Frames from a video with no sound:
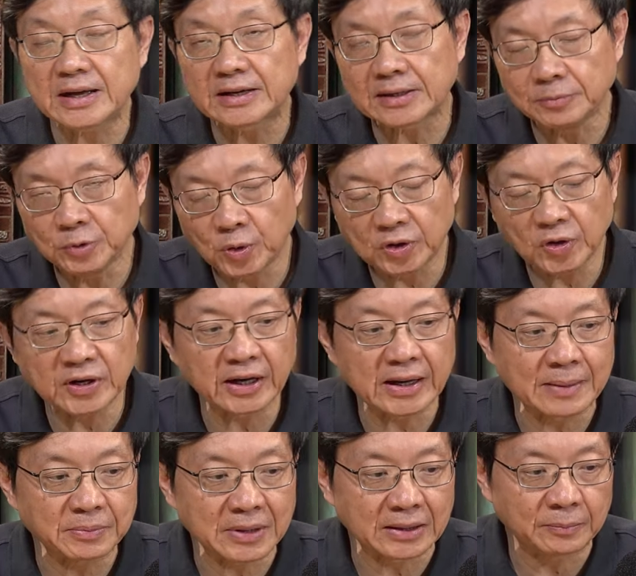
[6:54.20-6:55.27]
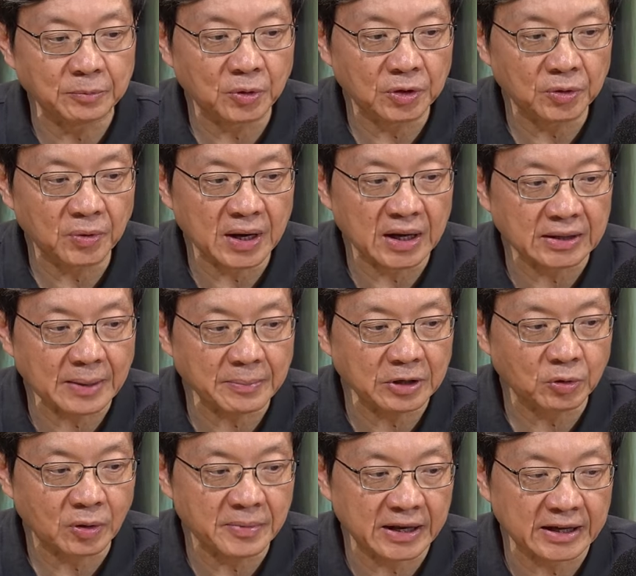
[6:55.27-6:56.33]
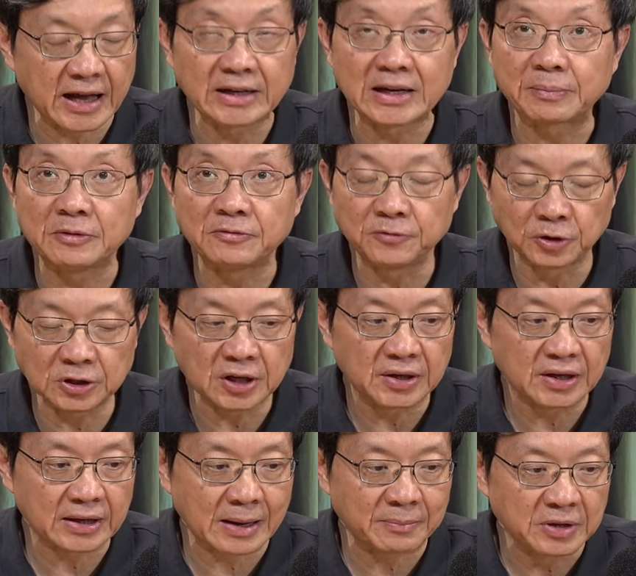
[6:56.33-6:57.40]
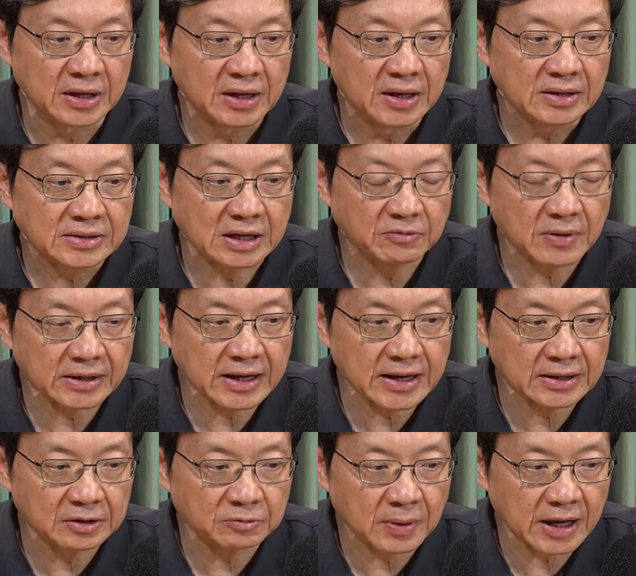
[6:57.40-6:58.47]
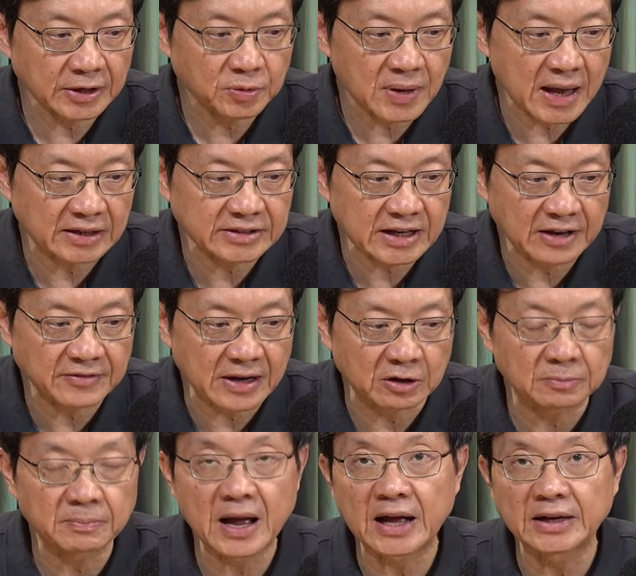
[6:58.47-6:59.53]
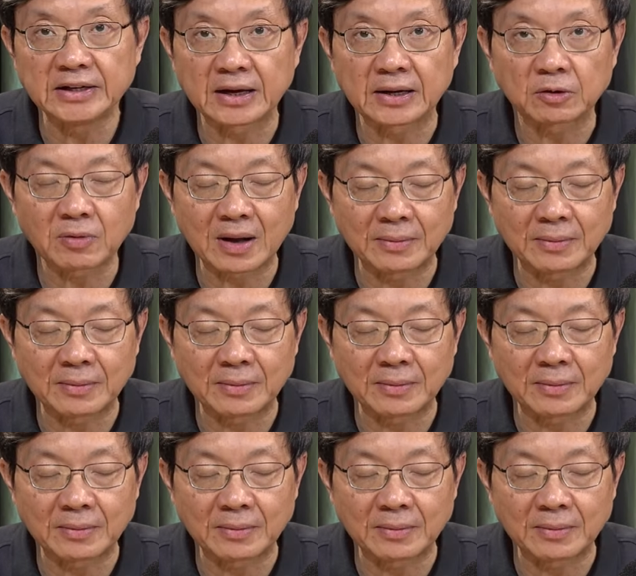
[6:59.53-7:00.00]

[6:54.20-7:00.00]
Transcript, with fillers: รคำนวณด้วยนะครับการคำนวณด้วยถ้าเป็นหน่วยเมกันเนี่ยเป็นฟุตนะครับเช่นว่าถ้าเกิดว่าอยู่ห่างชายฝั่งออกมาเนี่ยความ